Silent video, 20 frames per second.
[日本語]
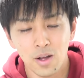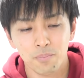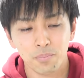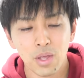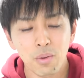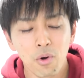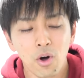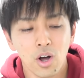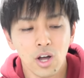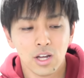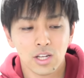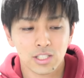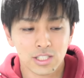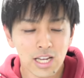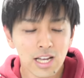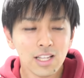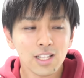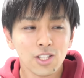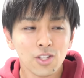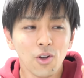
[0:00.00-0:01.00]
でも
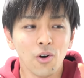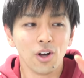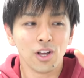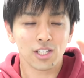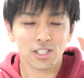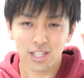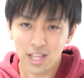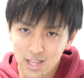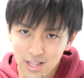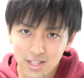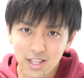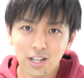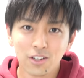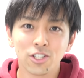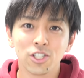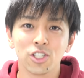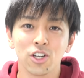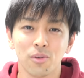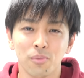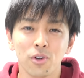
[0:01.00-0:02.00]
ちゃんと選
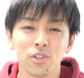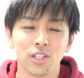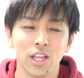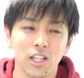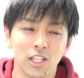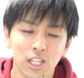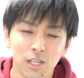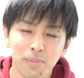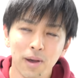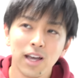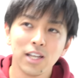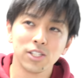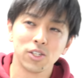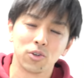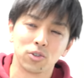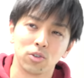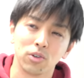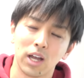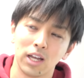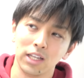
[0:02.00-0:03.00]
択肢を持って、2倍
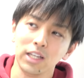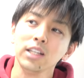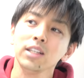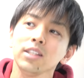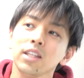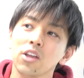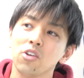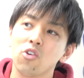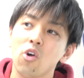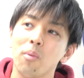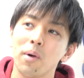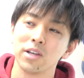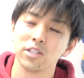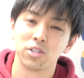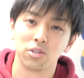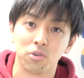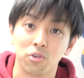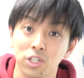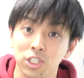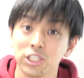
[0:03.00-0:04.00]
速とか 1.5 倍
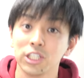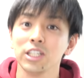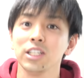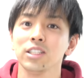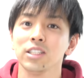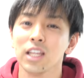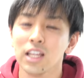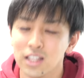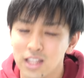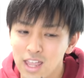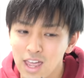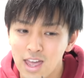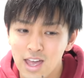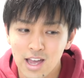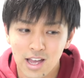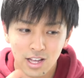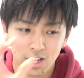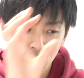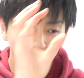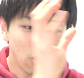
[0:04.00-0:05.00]
速を知ってて、
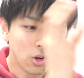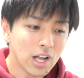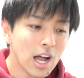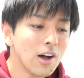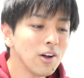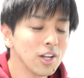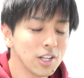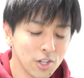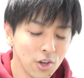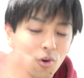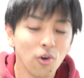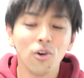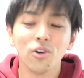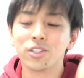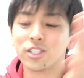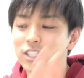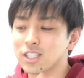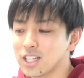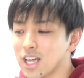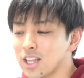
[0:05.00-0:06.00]
他両方
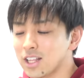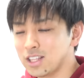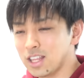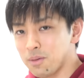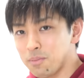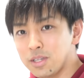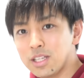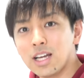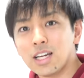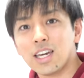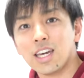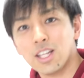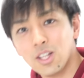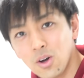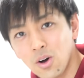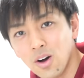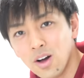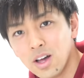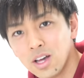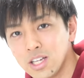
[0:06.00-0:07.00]
使ってみたけ
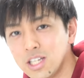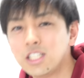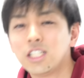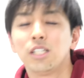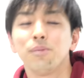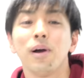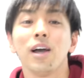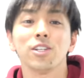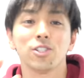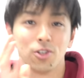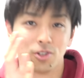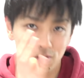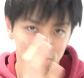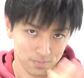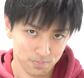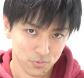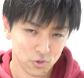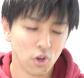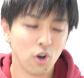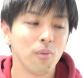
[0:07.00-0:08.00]
ど1倍速
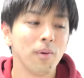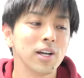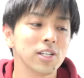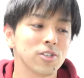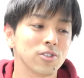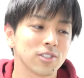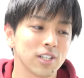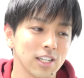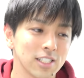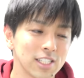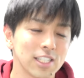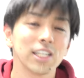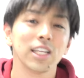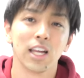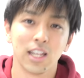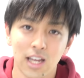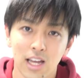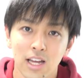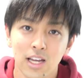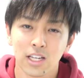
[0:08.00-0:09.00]
等倍速が好き
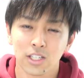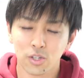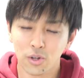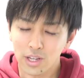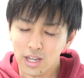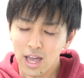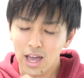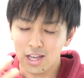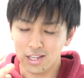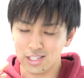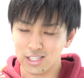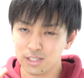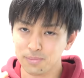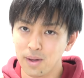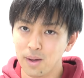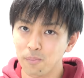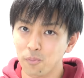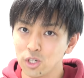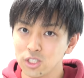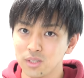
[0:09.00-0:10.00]
だな、それが一
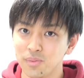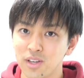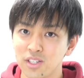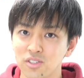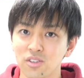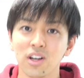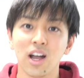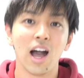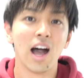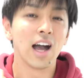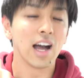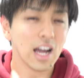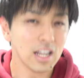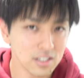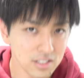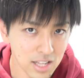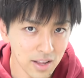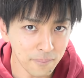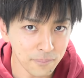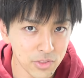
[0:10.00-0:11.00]
番モチベーションが上が
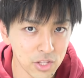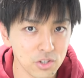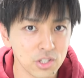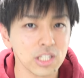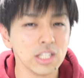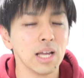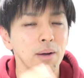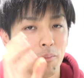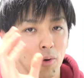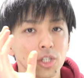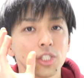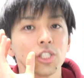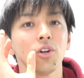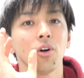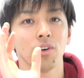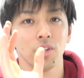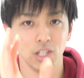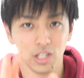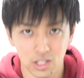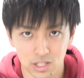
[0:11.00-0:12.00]
るなっていう方はもち
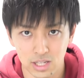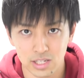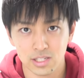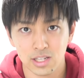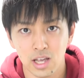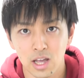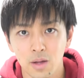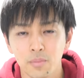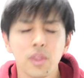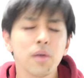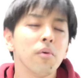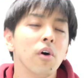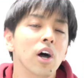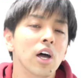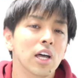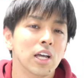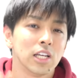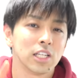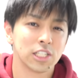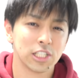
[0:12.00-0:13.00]
ろんいいんです。でも
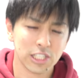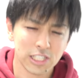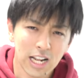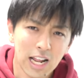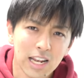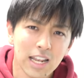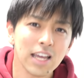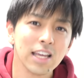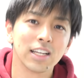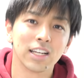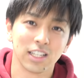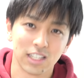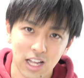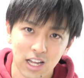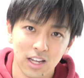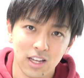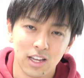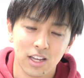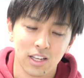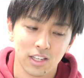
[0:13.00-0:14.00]
知らない
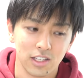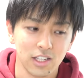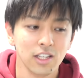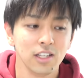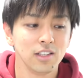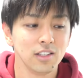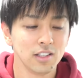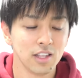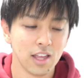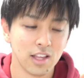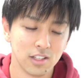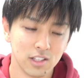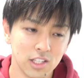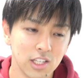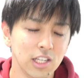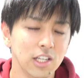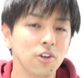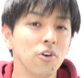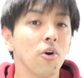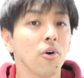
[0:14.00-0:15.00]
方、
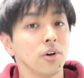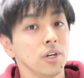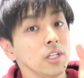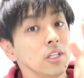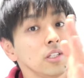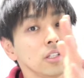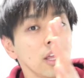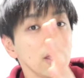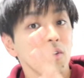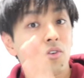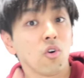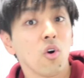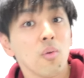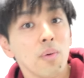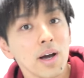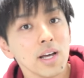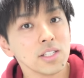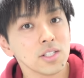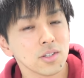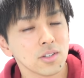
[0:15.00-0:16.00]
1.25、1.5
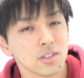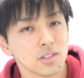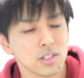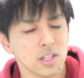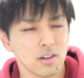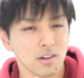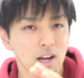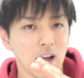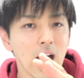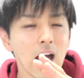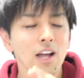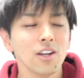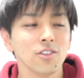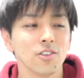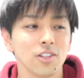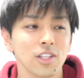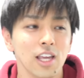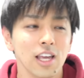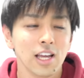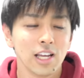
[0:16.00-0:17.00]
倍速っていうのがある
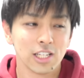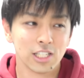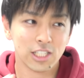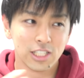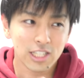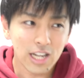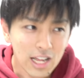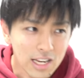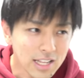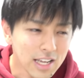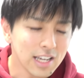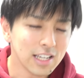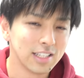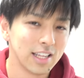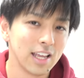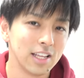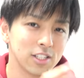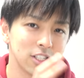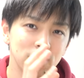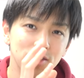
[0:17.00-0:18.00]
のに知らない
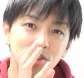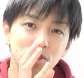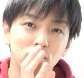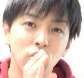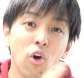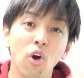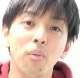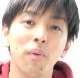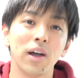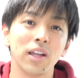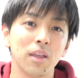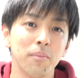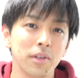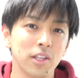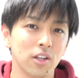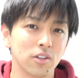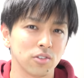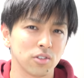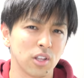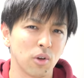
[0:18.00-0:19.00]
でずっと等倍で見
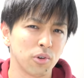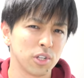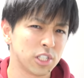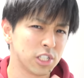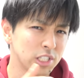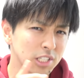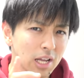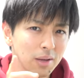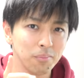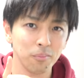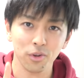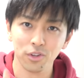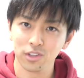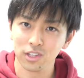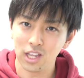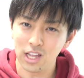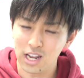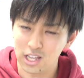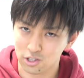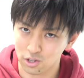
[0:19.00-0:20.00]
てるのって、俺時間もっ
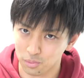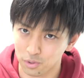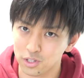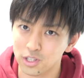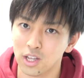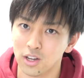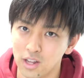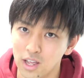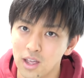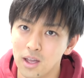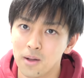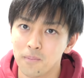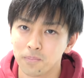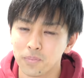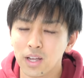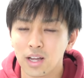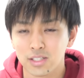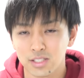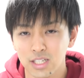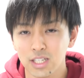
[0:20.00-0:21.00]
たいないと思うんだよね。
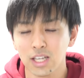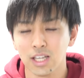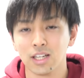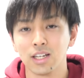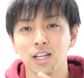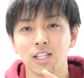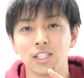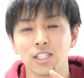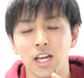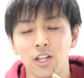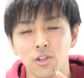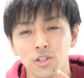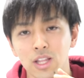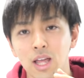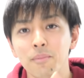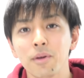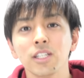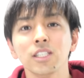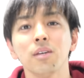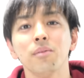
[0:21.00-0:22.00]
だからぜひ一回試
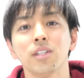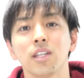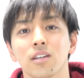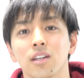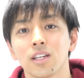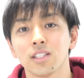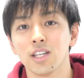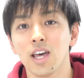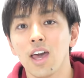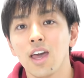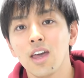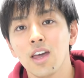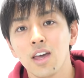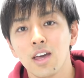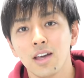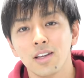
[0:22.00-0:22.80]
してみてください。